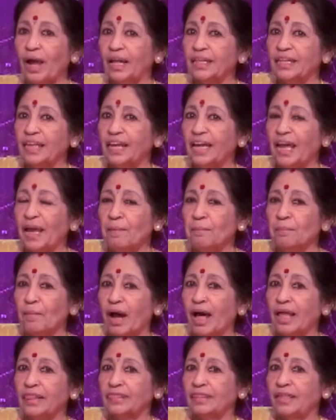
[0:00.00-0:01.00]
அதையே
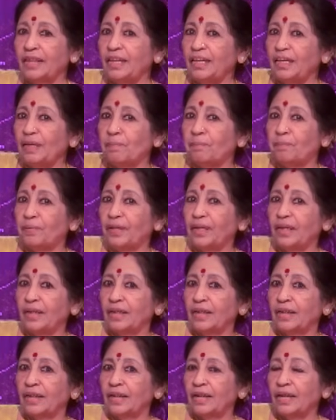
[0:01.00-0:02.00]
மாற்றி இப்படி
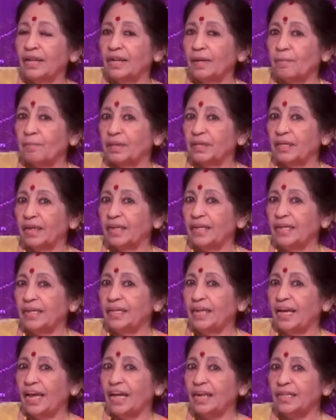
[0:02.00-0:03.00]
நம்ம அந்த
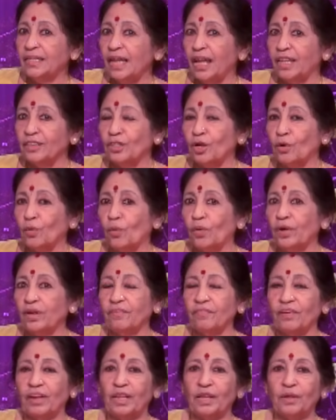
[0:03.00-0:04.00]
இங்கேருந்து அந்த கோடி
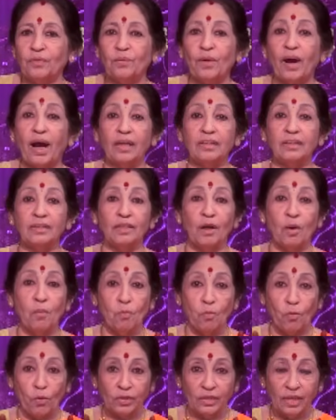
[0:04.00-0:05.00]
வரைக்கும் அதுதான்
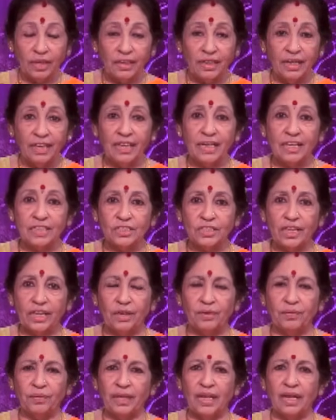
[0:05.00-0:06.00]
முதல்ல நீங்கள்
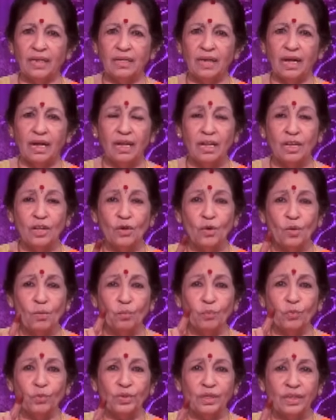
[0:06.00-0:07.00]
செய்யணும் ஏன்னா
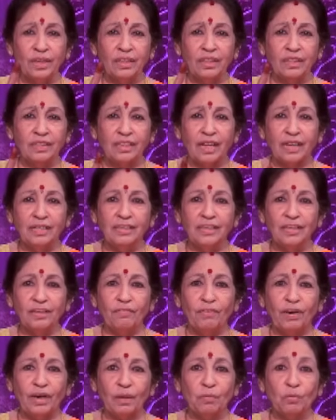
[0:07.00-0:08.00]
முதுகு தண்டு
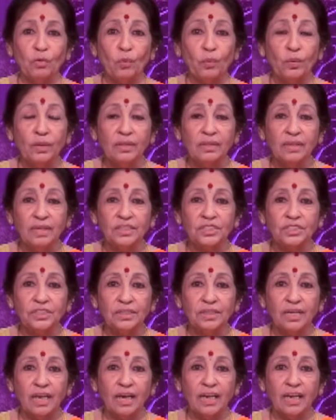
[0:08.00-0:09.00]
வடம்
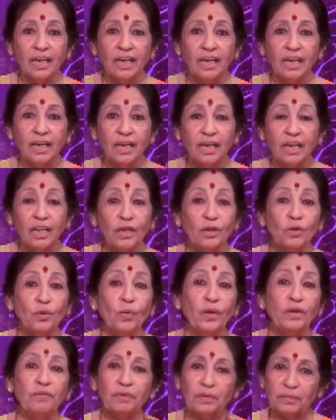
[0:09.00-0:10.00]
குளிர்ந்துருச்சுனாக்க
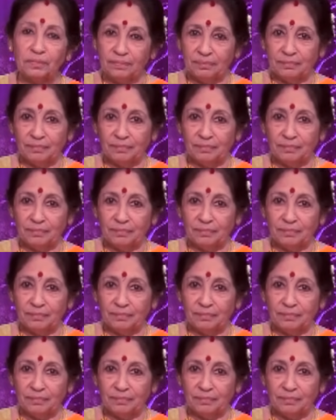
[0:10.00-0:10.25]
நோய் வரும்